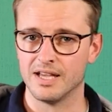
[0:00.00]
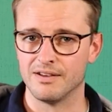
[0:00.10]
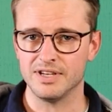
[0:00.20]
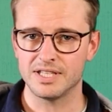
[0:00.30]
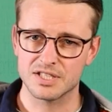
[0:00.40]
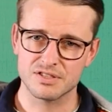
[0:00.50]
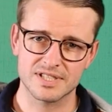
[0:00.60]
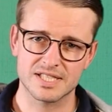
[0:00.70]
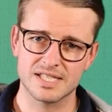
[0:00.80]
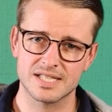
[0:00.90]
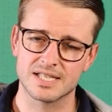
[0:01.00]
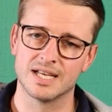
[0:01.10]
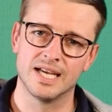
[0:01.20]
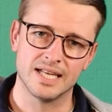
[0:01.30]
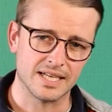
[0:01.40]
Wichtig zu wissen ist,
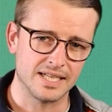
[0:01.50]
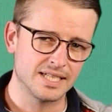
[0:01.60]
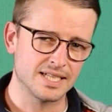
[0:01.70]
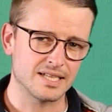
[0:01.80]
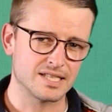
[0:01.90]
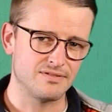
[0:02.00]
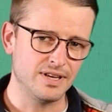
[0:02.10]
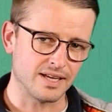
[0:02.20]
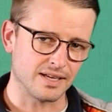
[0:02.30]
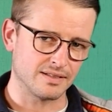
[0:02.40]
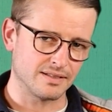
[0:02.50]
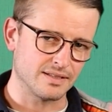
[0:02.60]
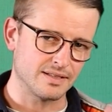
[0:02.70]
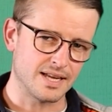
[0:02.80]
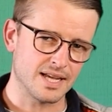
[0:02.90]
der digitale Zwilling,
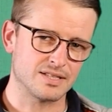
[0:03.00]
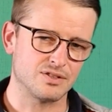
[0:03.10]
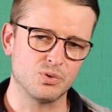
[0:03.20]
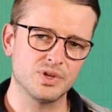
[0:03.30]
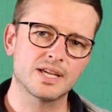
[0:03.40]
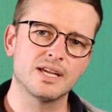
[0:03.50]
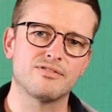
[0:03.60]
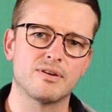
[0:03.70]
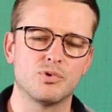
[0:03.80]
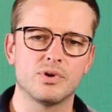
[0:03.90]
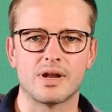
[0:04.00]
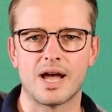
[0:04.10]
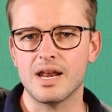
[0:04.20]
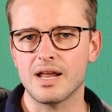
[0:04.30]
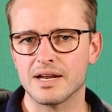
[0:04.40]
der ist durchgehend verbunden.
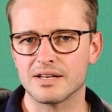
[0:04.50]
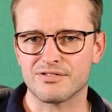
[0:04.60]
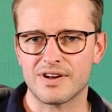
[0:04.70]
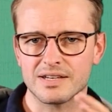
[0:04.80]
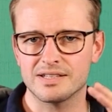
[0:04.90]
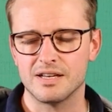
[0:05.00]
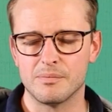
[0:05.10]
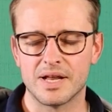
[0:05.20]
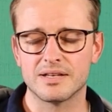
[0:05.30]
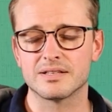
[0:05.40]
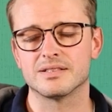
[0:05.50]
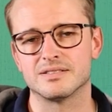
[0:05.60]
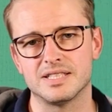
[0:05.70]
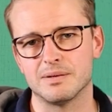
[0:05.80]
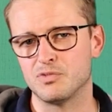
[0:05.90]
Alle Artefakte, Elemente
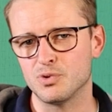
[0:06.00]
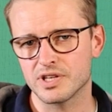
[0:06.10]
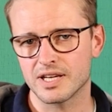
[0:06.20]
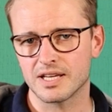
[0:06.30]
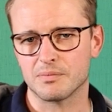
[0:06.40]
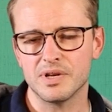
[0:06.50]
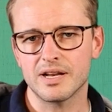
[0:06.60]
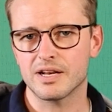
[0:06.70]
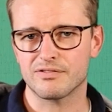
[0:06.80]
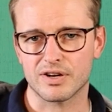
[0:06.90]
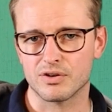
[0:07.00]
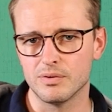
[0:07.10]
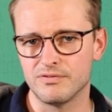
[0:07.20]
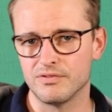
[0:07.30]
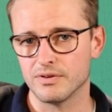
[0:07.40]
sind eben durchgängig miteinander
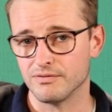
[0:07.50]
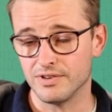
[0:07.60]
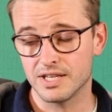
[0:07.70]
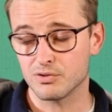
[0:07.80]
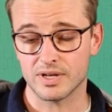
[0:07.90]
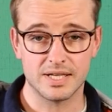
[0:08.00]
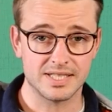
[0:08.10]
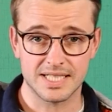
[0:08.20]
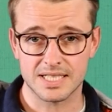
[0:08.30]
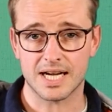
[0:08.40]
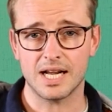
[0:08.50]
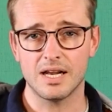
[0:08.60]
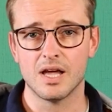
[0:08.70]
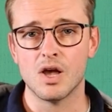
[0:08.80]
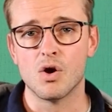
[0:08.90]
verknüpft, virtuell,
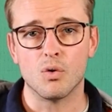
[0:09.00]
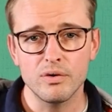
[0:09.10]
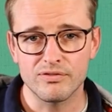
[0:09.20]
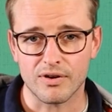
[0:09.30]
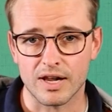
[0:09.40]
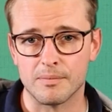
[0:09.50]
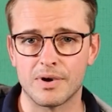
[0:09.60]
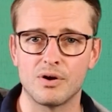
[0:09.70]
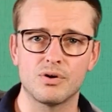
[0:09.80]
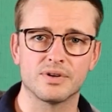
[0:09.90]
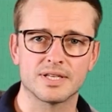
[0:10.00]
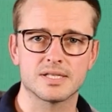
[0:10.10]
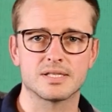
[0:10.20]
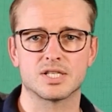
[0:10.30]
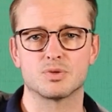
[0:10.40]
digital und vor allem auch, und das
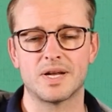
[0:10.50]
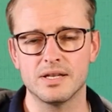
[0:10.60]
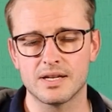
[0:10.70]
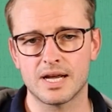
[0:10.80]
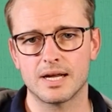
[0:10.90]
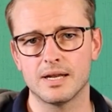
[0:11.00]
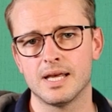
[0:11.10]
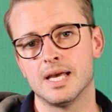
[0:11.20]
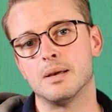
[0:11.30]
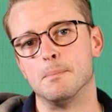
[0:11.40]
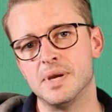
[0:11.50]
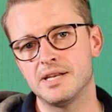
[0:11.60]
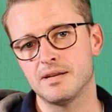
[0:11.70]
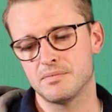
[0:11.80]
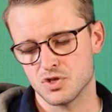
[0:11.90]
ist das Spannende daran,
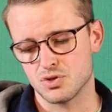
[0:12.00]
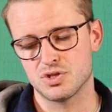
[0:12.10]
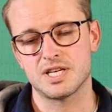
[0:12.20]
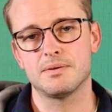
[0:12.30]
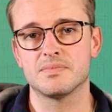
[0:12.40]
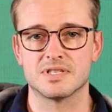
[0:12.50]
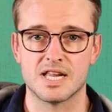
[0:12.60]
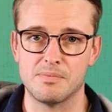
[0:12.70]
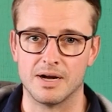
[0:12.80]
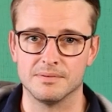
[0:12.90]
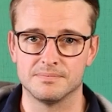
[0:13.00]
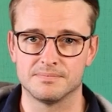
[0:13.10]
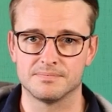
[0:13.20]
mit dem System selber.